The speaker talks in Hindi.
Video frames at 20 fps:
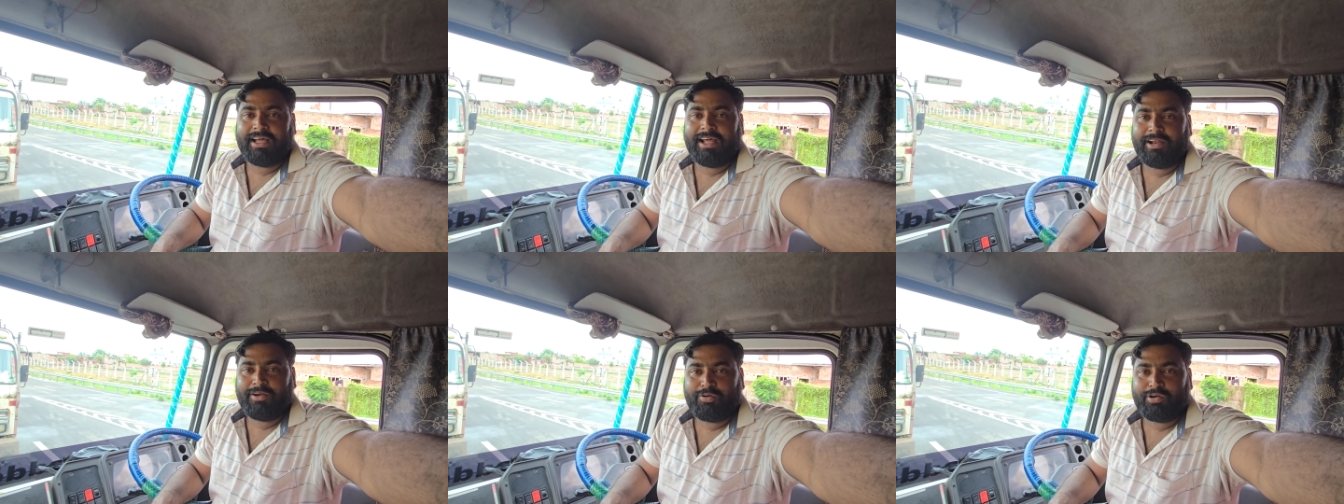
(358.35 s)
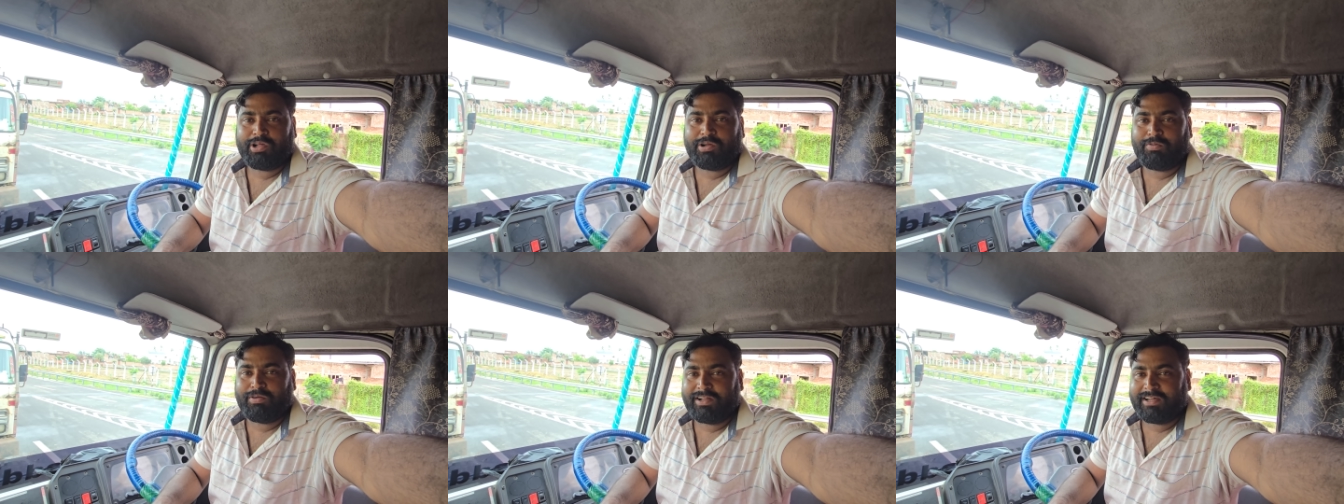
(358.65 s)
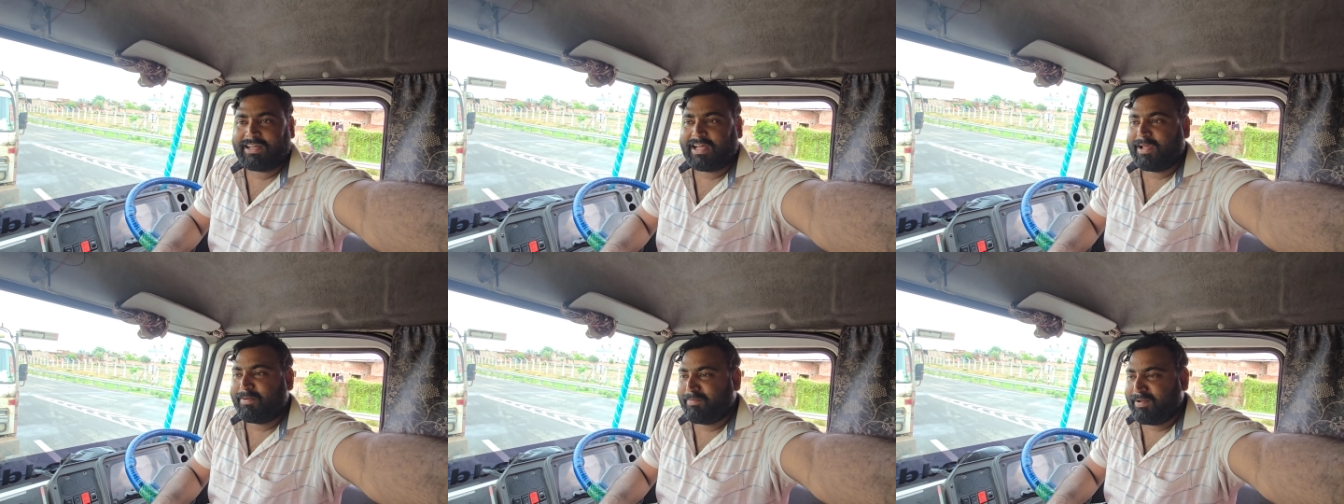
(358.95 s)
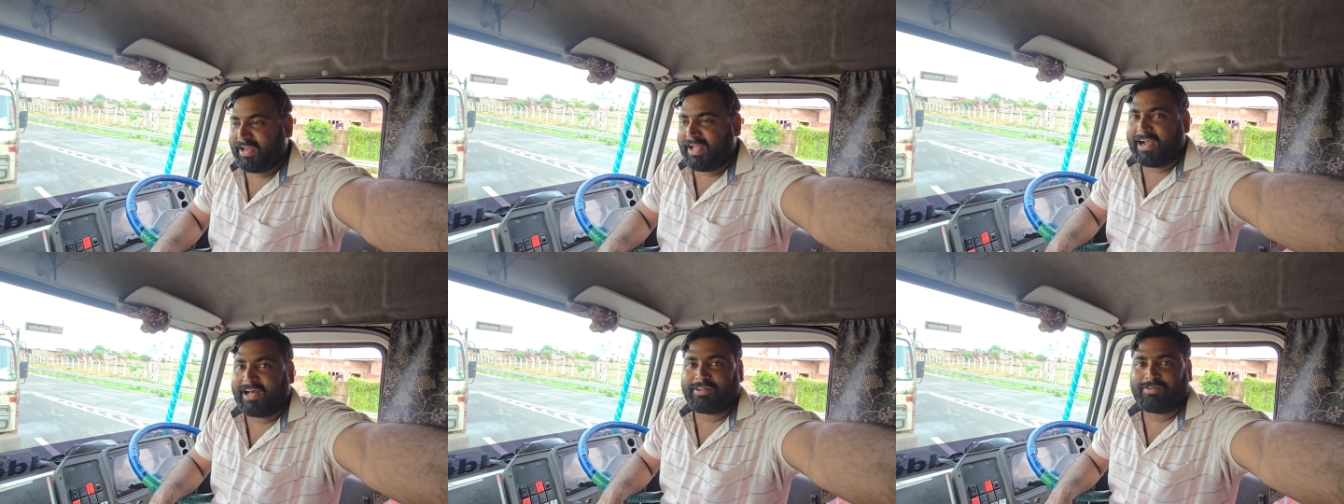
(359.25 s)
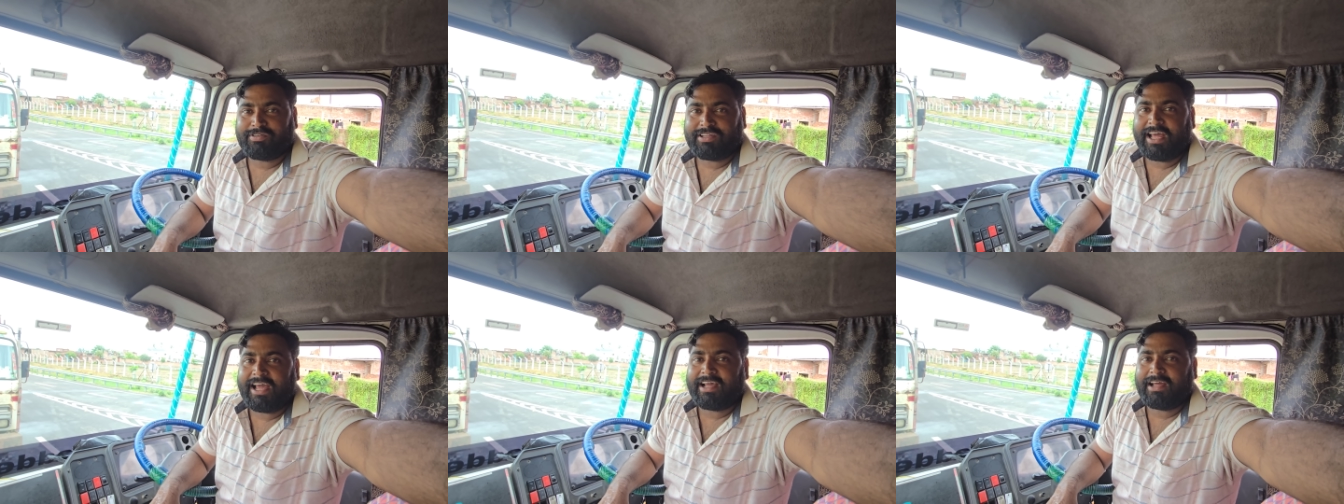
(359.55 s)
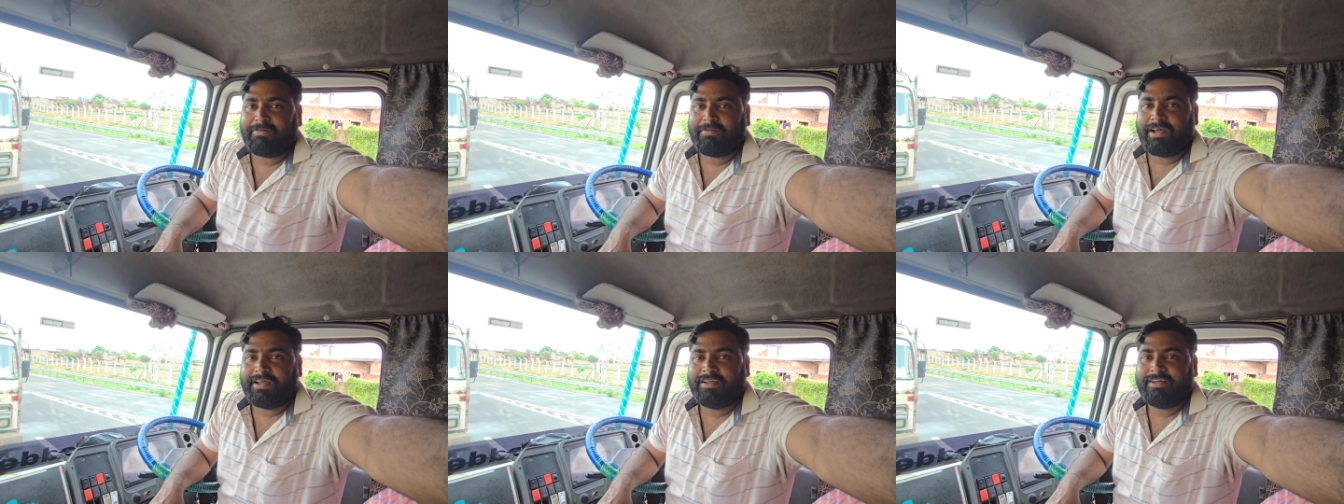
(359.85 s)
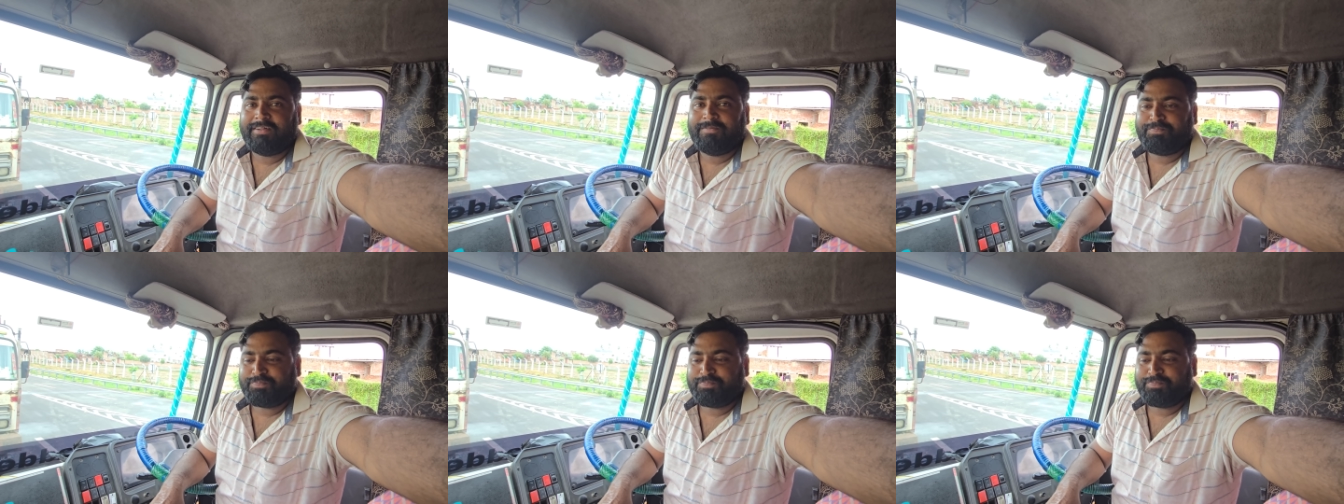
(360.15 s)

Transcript: हैं लोडिंग वोडिंग कहीं मिलेगा तो जाएंगे भाई